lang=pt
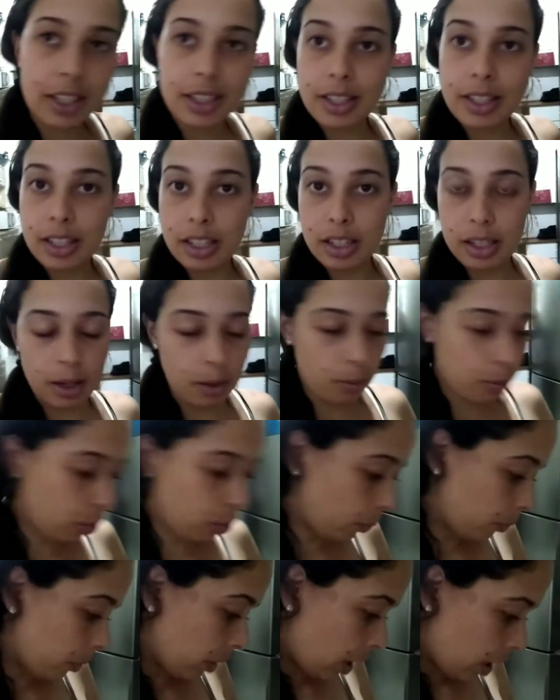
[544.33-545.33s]
desse
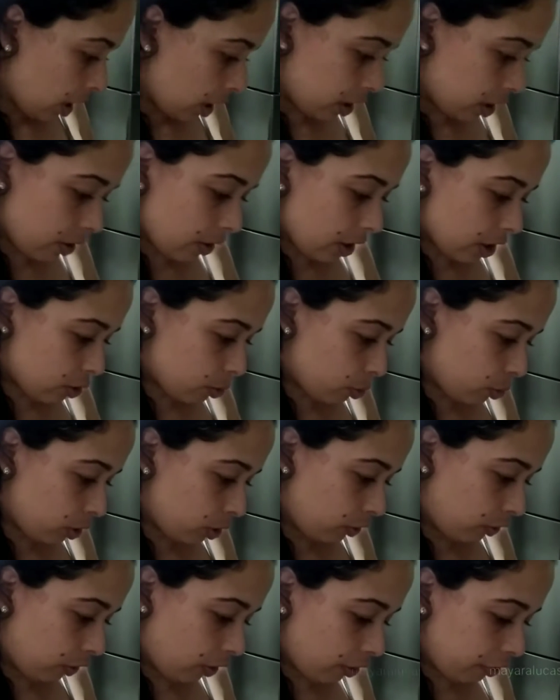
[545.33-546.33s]
tipo. E eu acho
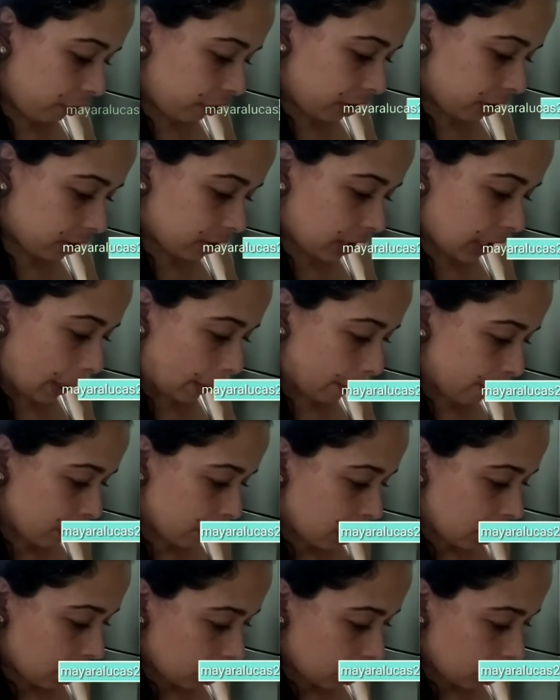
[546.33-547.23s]
muito fofinho, né?